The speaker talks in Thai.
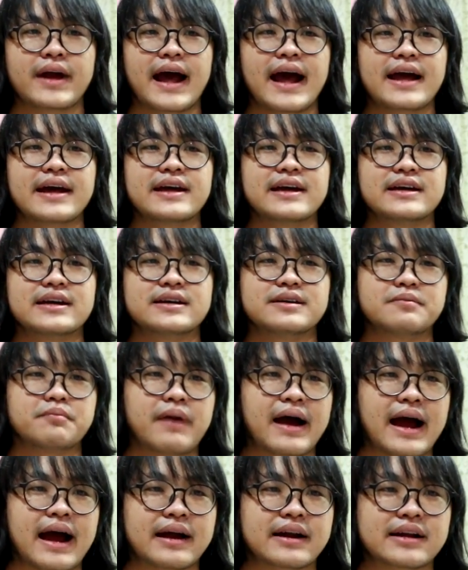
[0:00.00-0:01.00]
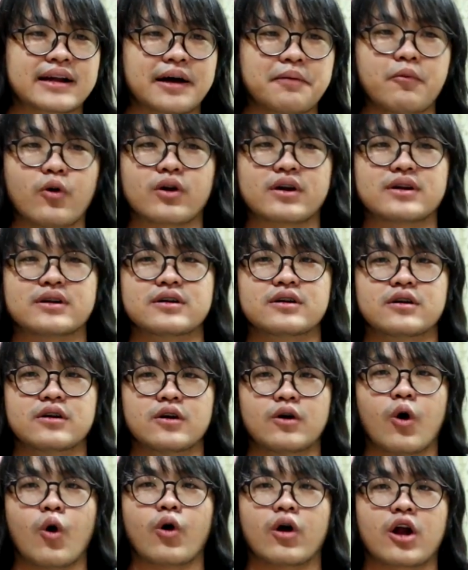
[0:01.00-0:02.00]
ได้มาทั้งหมด
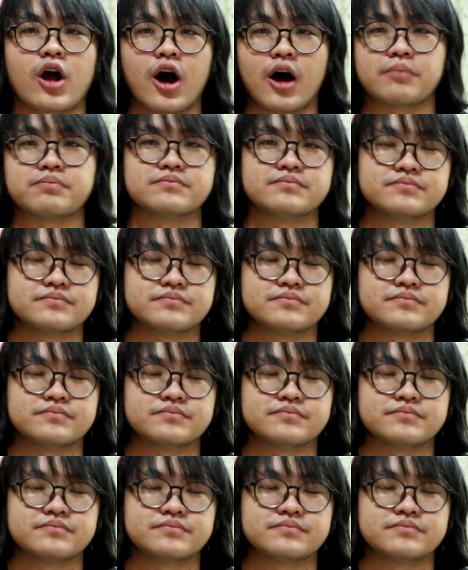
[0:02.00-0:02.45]
6 รอบ